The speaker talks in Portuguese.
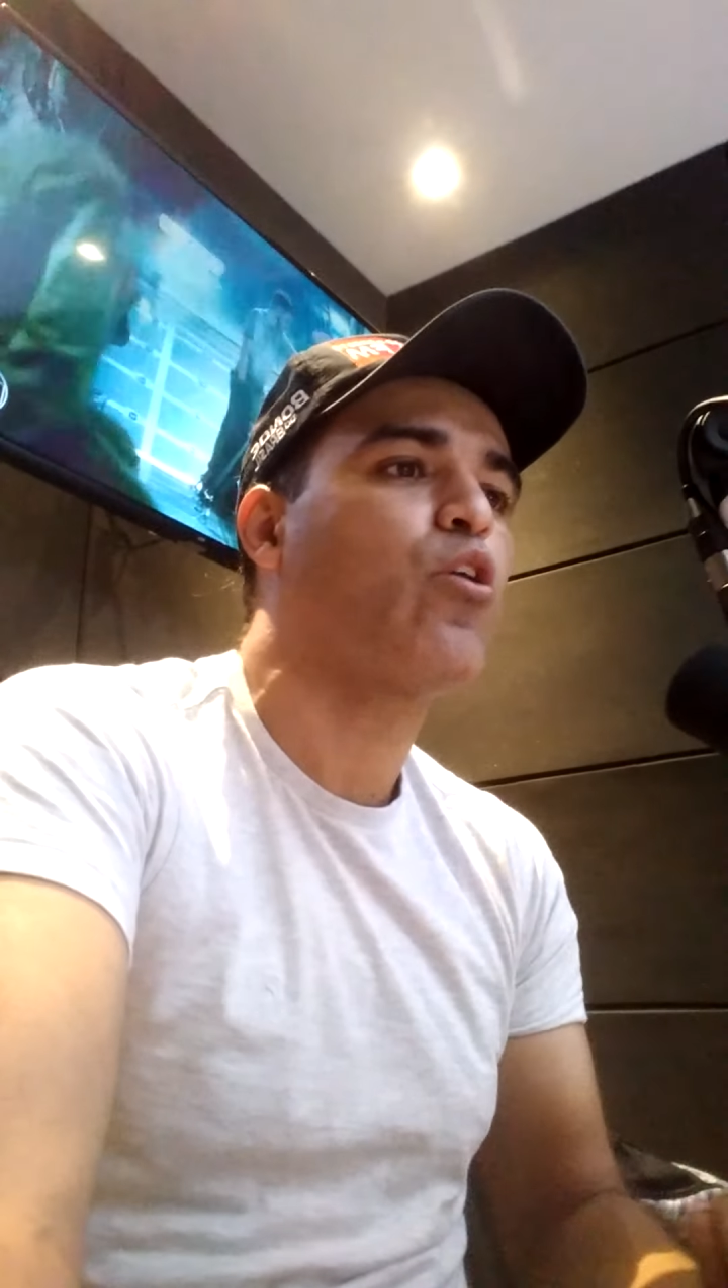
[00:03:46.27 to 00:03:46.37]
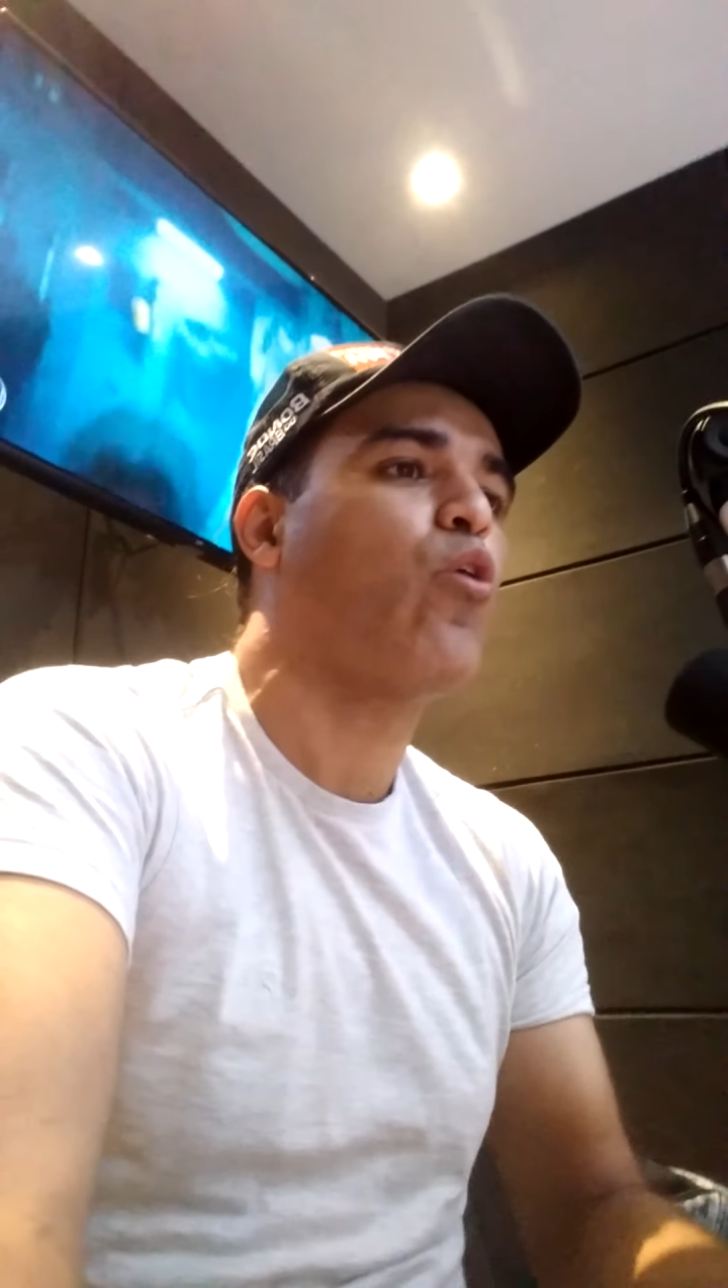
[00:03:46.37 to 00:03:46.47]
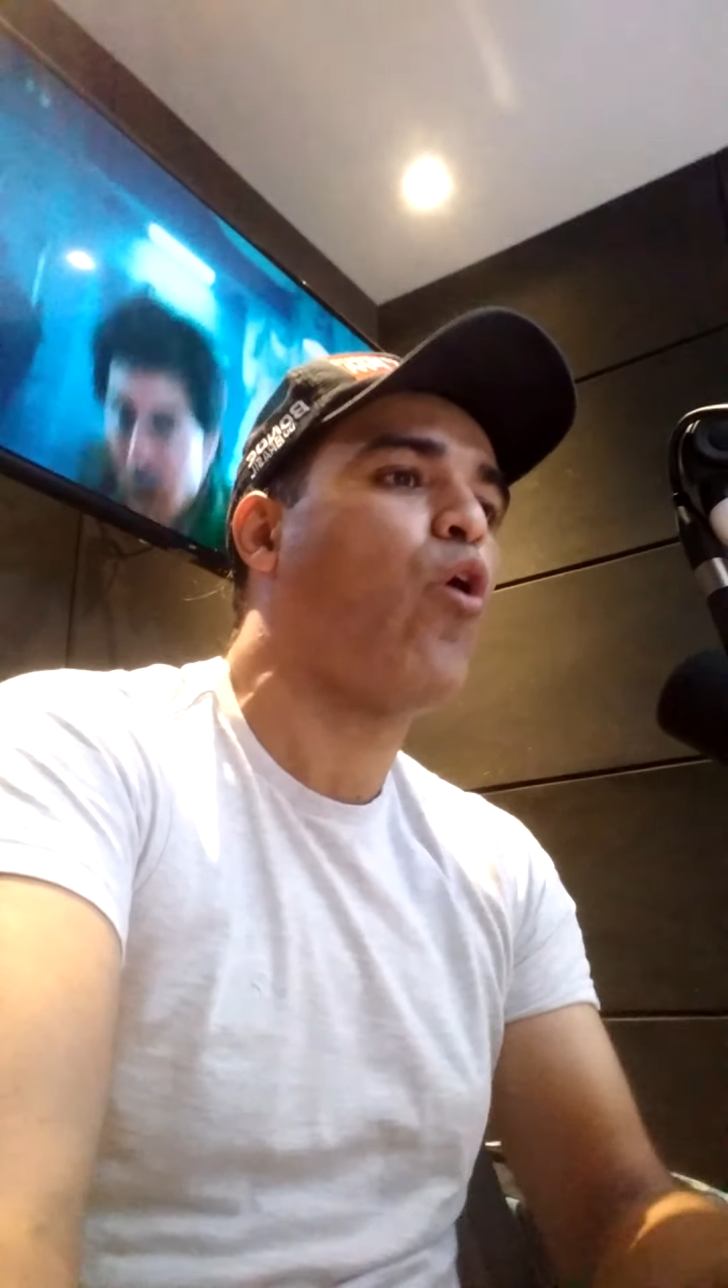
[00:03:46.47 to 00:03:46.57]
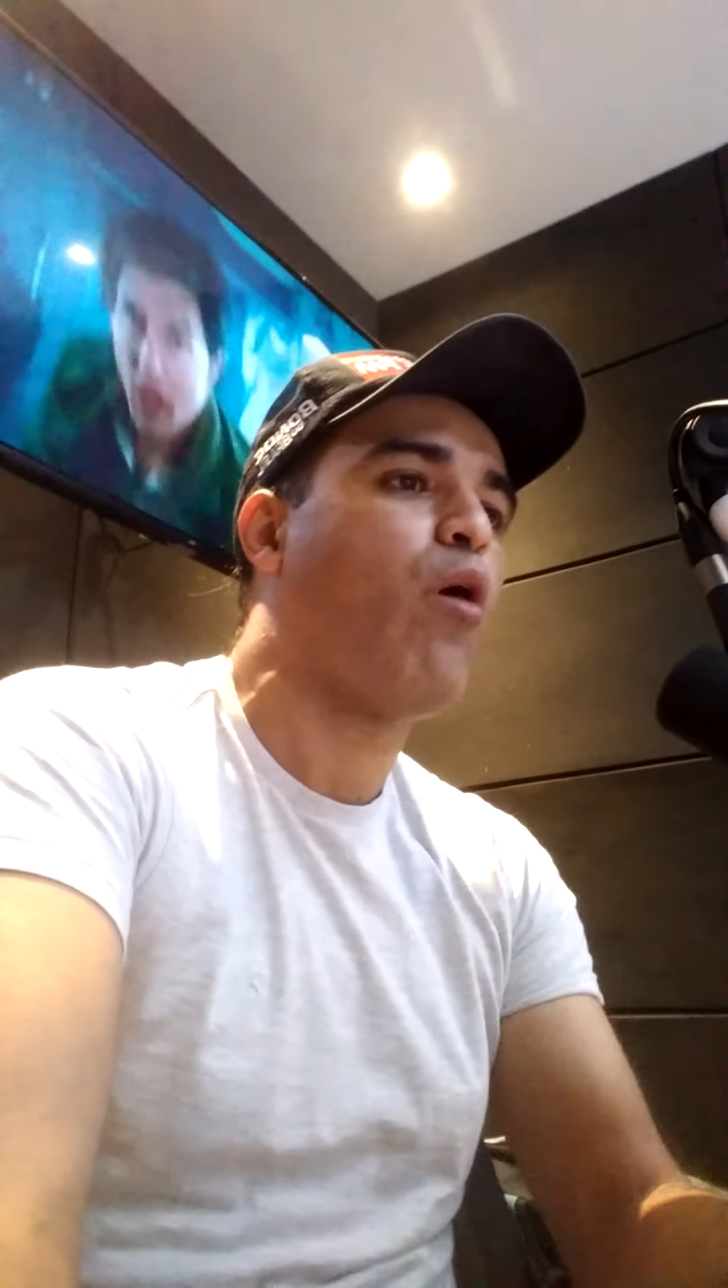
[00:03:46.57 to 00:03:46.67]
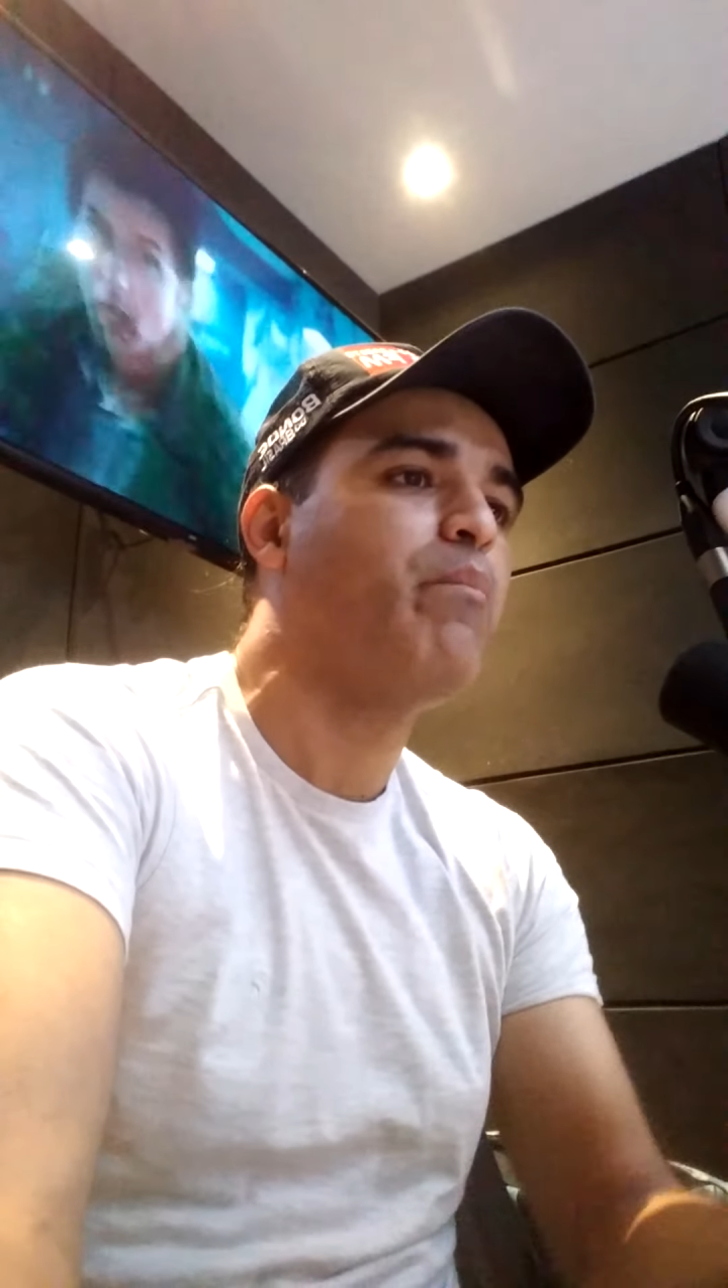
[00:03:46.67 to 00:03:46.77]

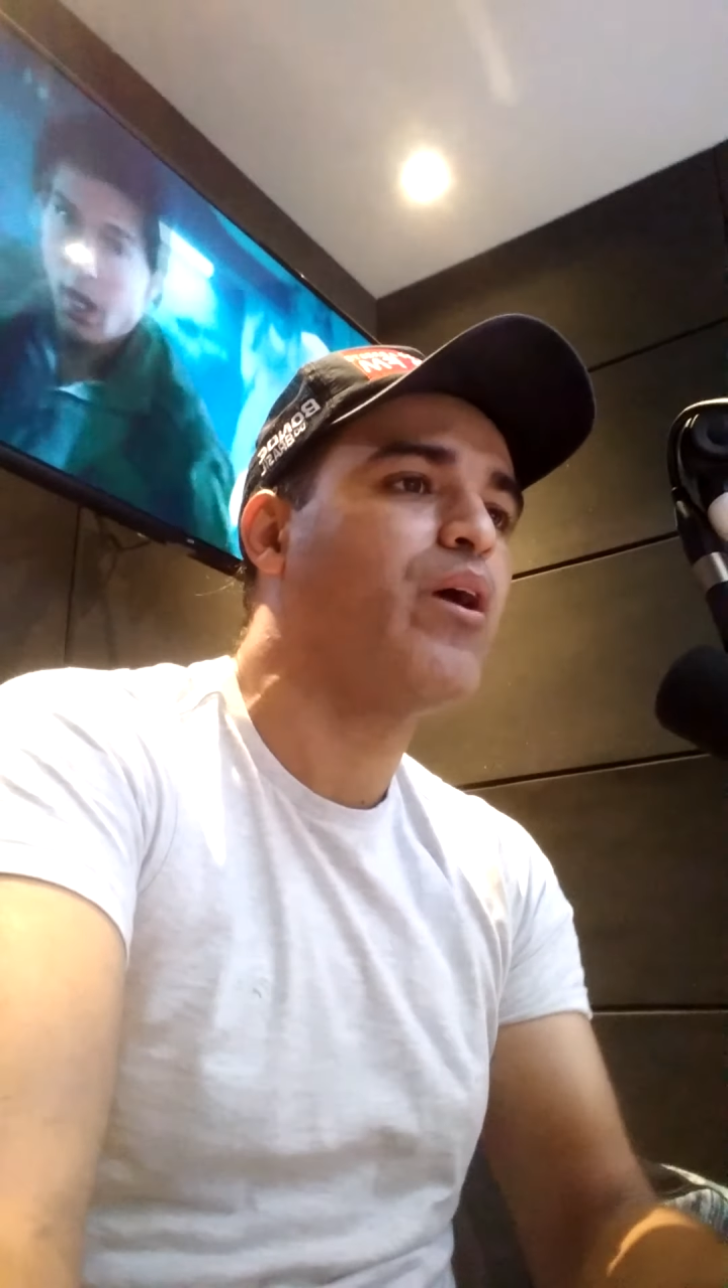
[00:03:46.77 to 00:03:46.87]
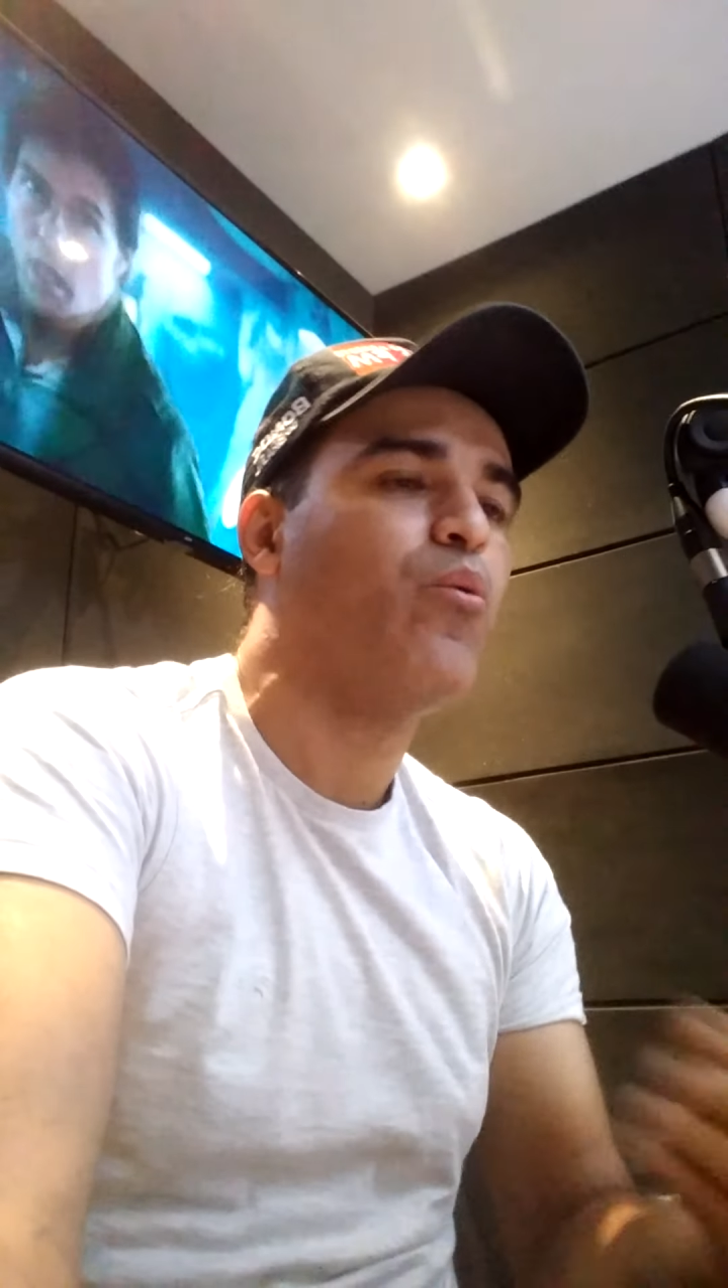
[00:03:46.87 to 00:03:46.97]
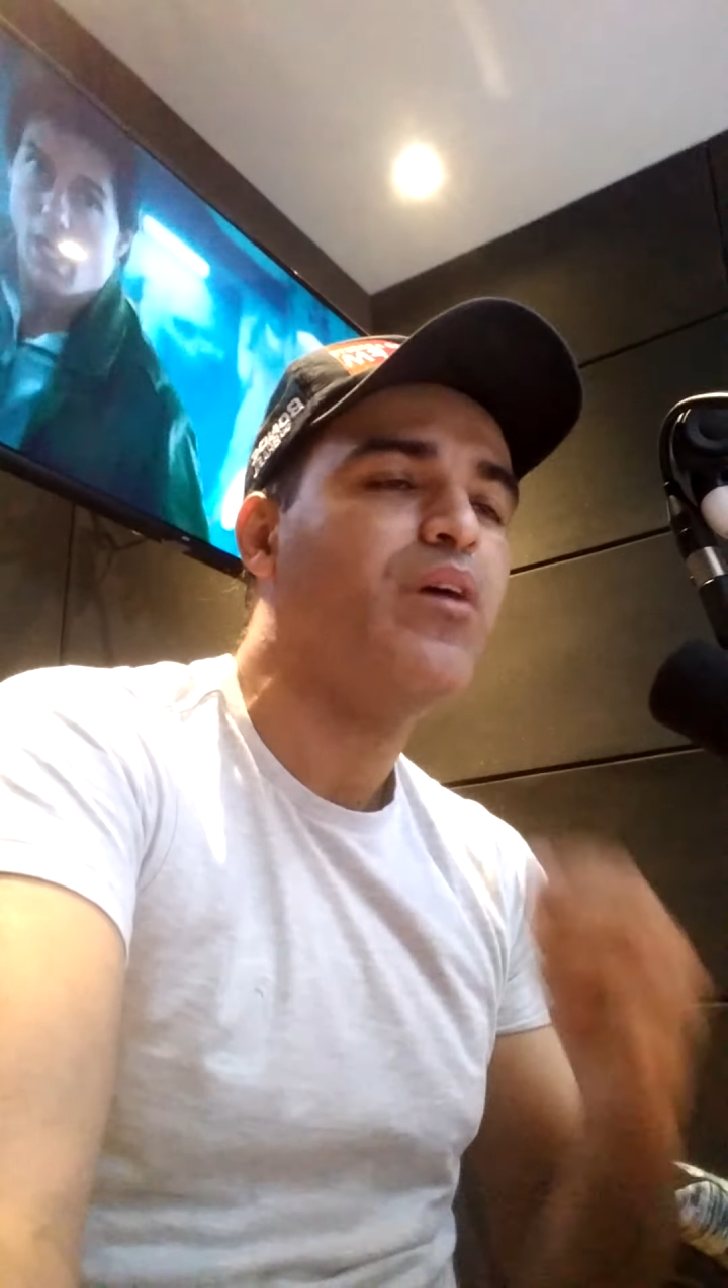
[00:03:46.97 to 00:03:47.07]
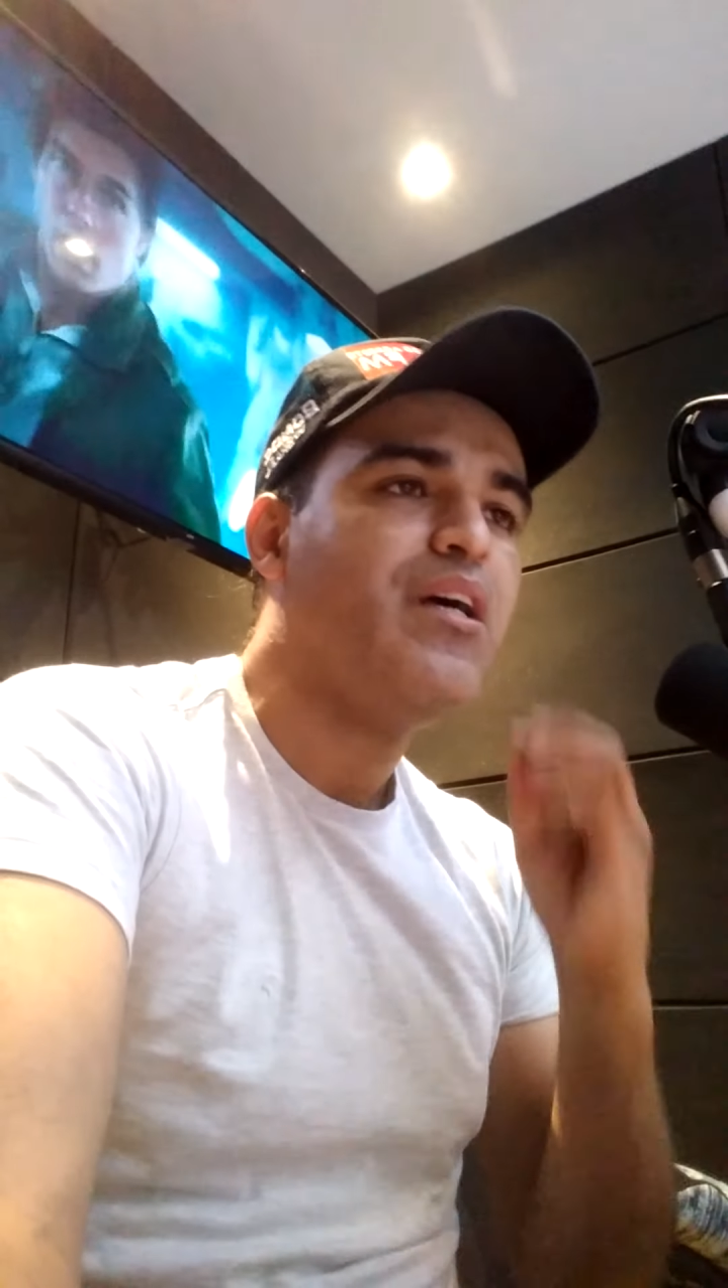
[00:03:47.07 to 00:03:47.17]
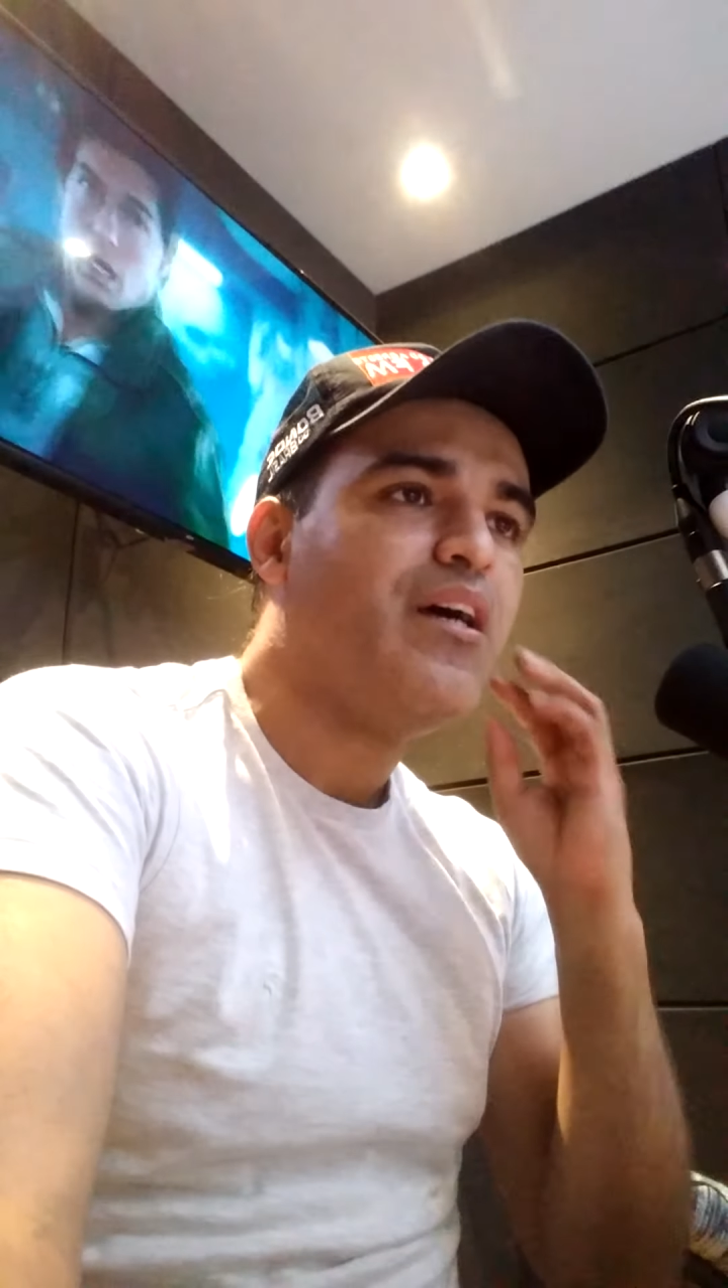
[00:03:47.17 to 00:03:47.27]
cobram